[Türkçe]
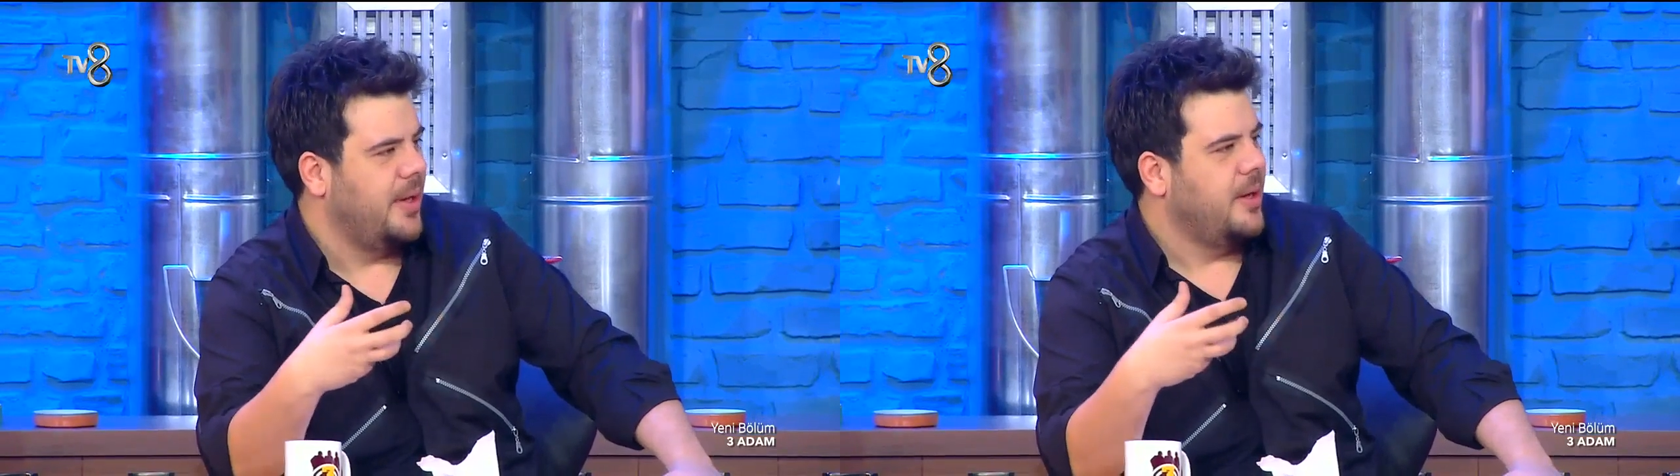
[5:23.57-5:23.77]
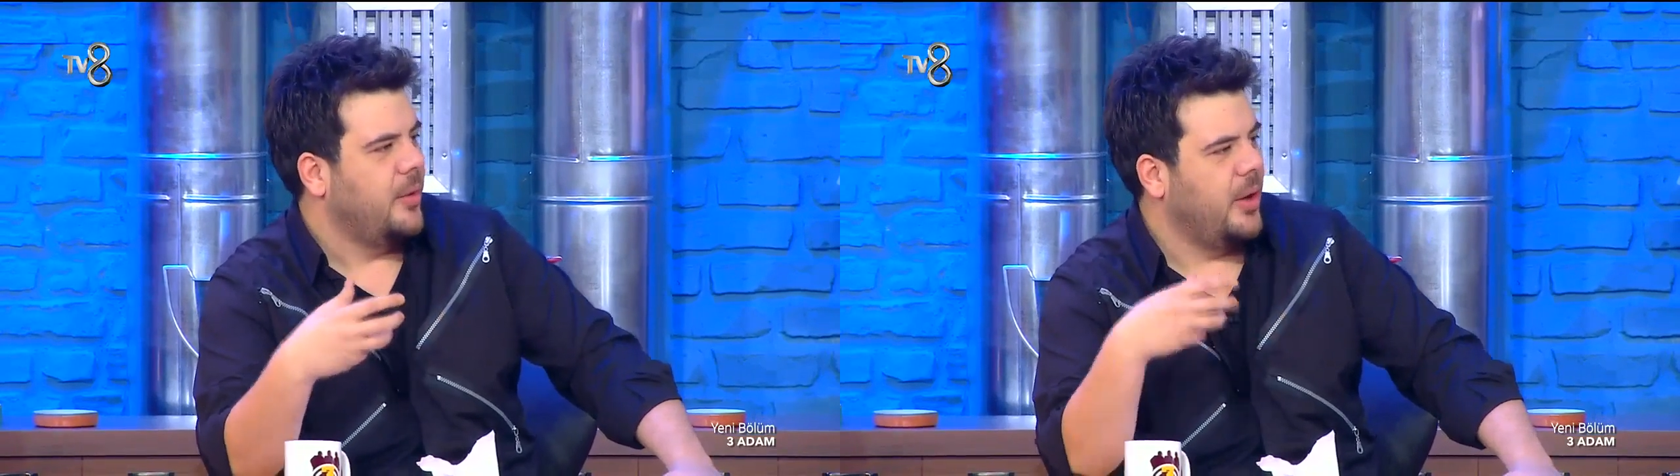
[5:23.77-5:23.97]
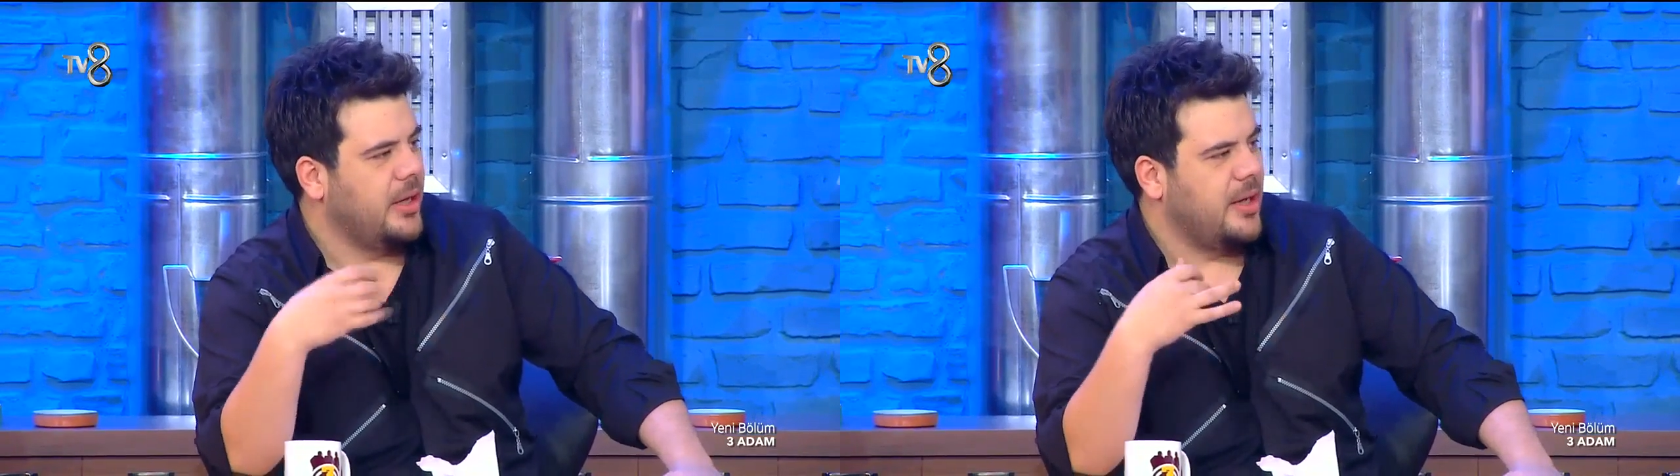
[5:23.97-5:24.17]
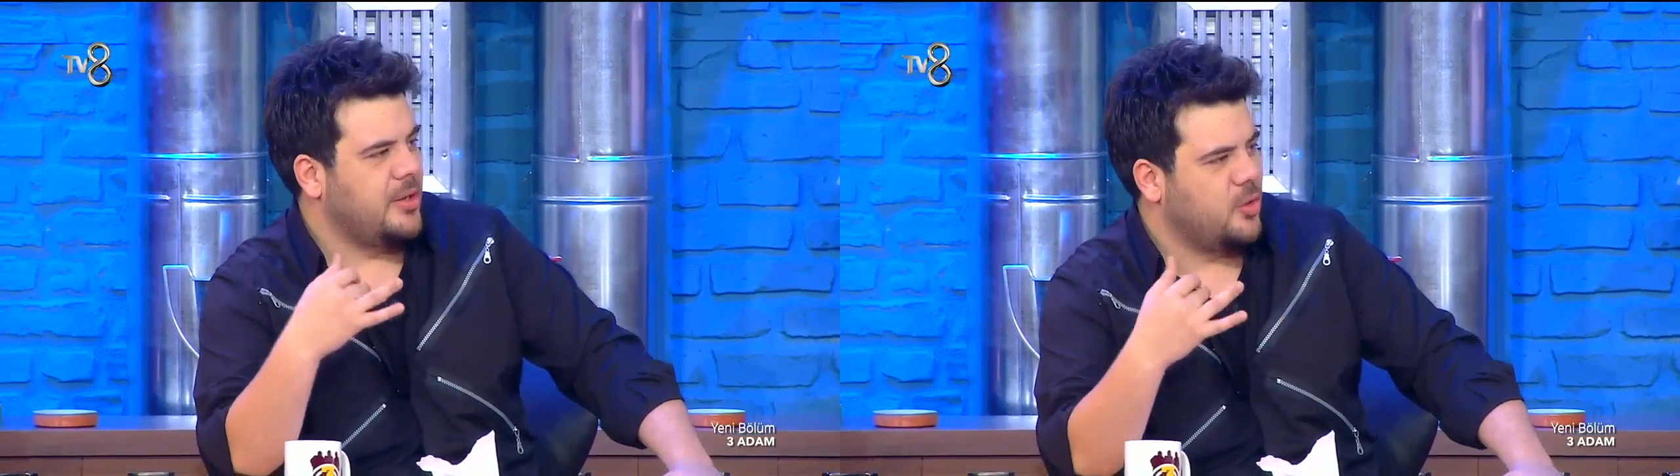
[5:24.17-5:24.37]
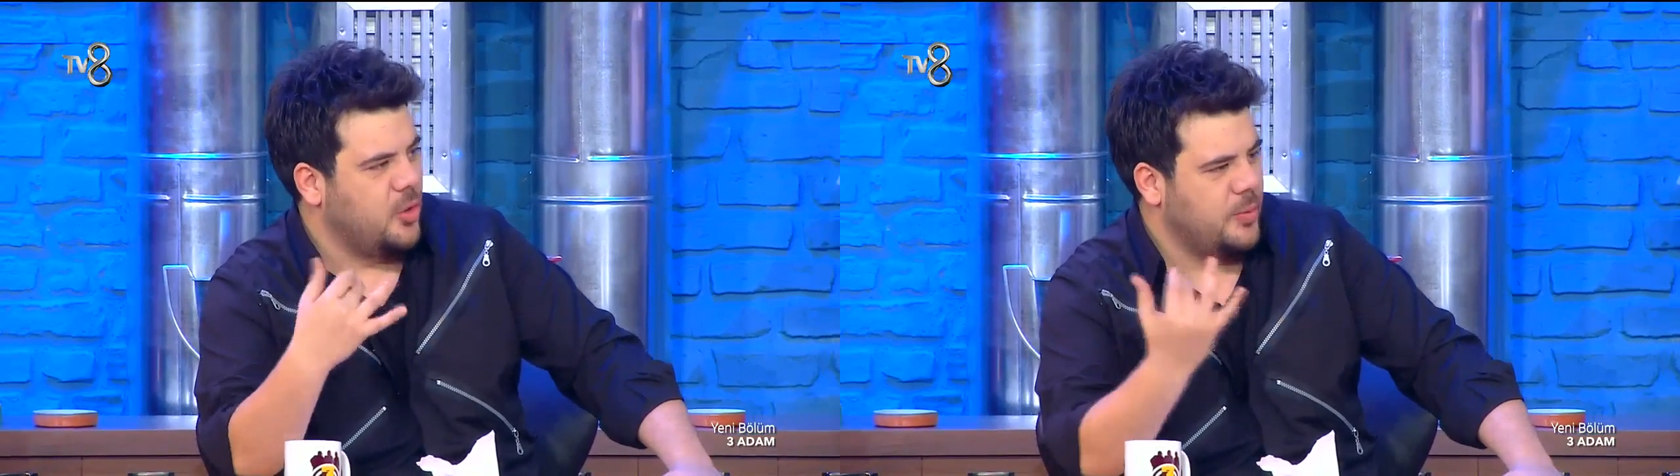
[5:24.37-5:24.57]
Evet. O
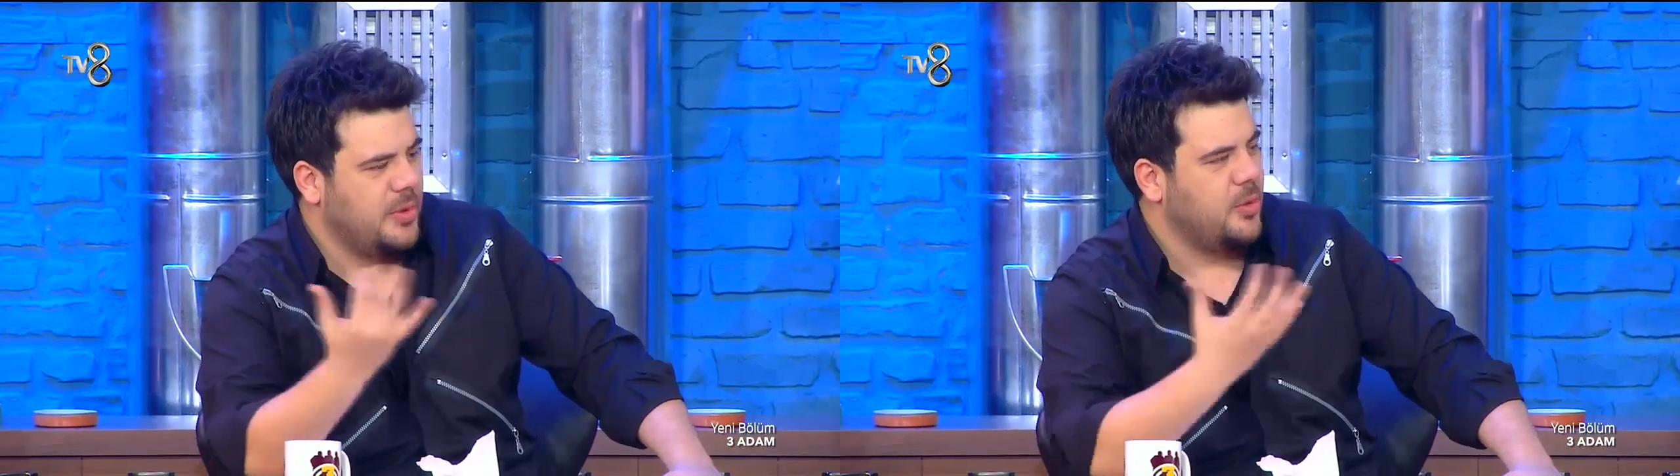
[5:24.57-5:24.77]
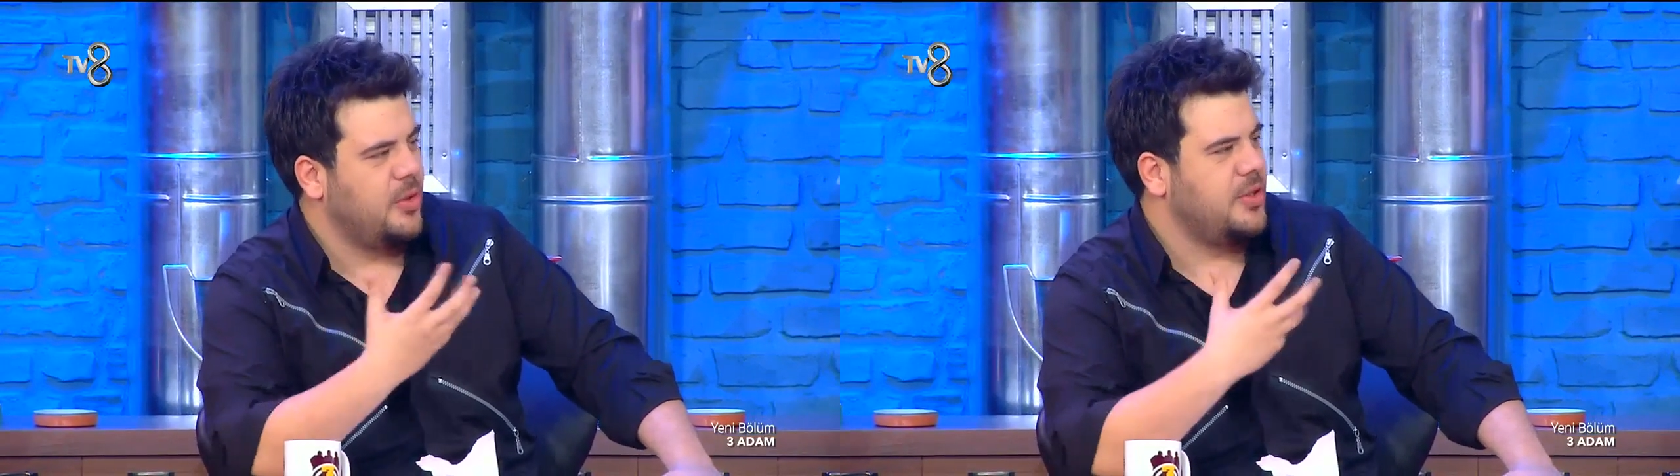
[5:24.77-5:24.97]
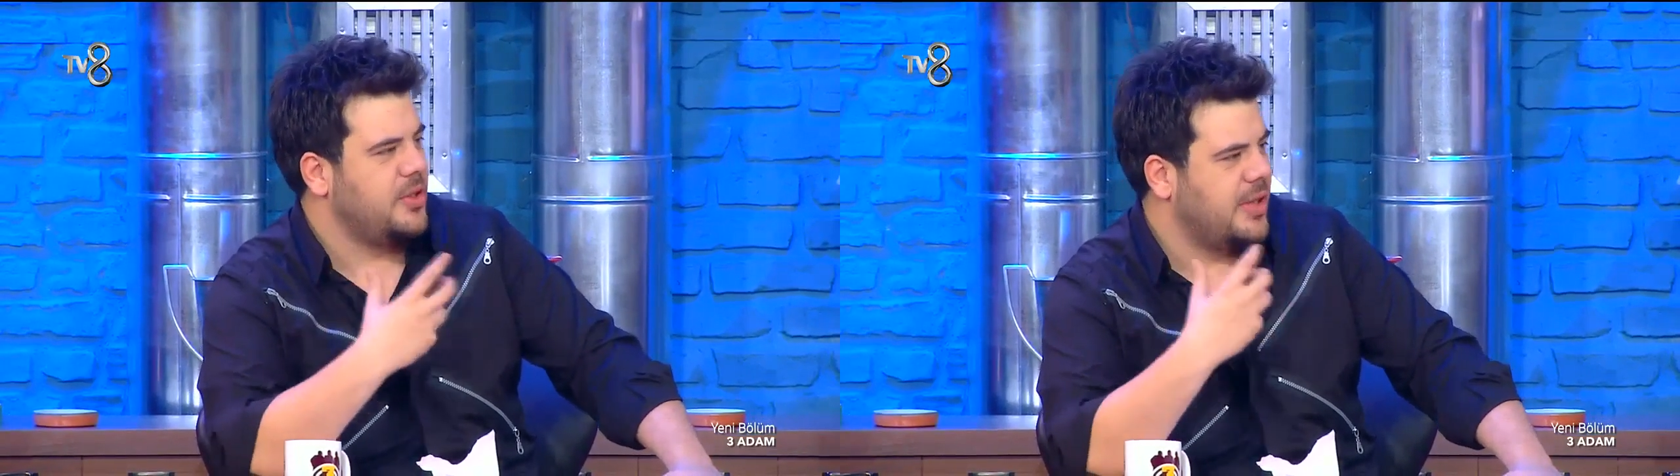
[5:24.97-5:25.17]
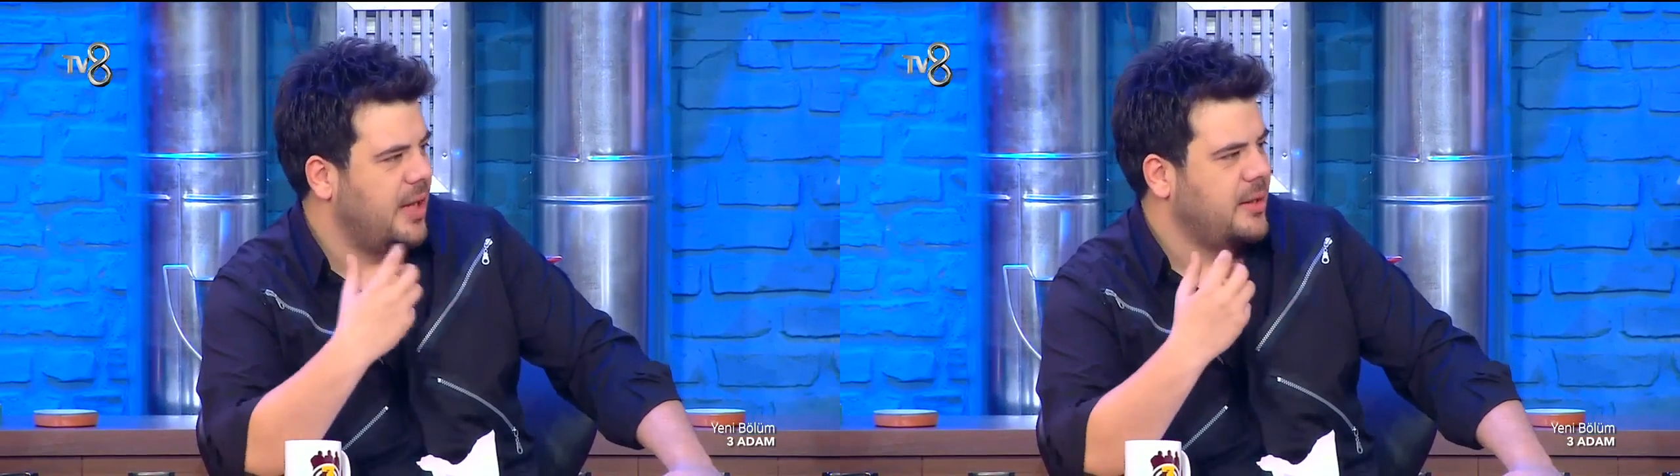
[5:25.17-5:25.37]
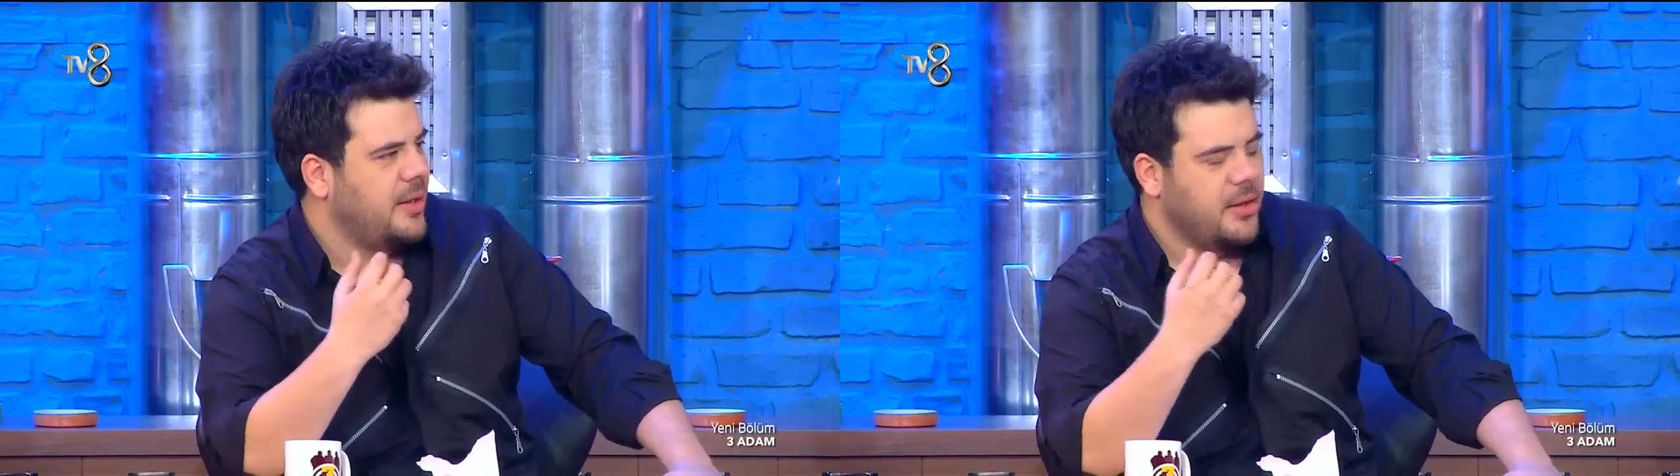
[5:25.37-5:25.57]
arkadaş grubumla
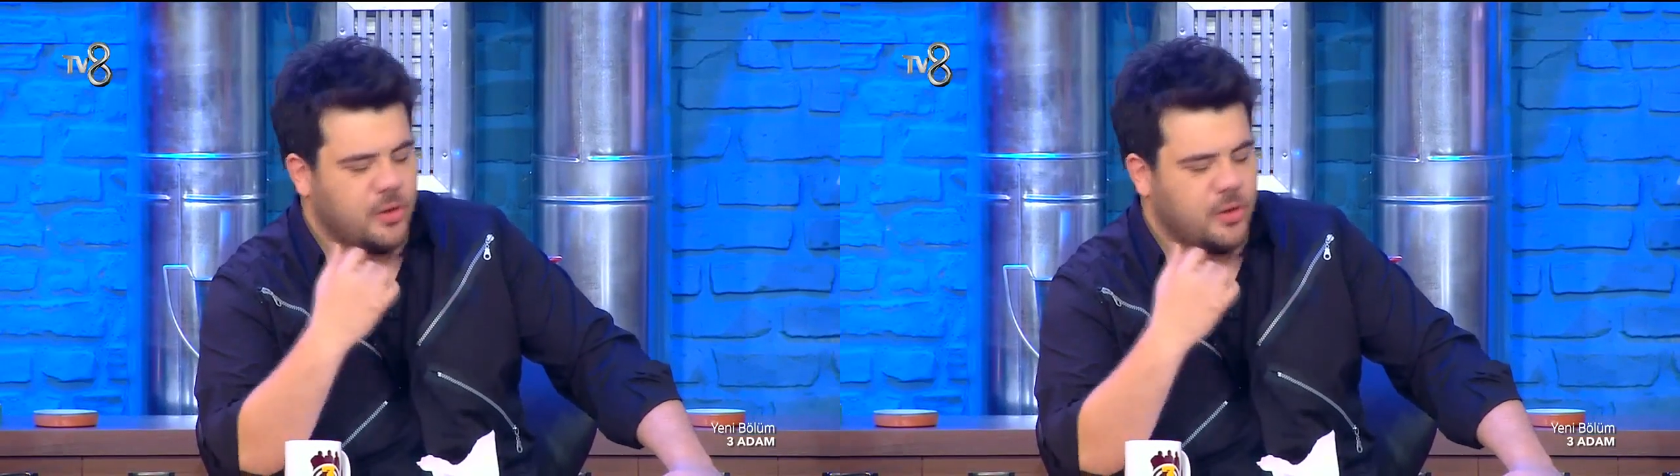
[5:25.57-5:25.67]
dolaşırken Evet,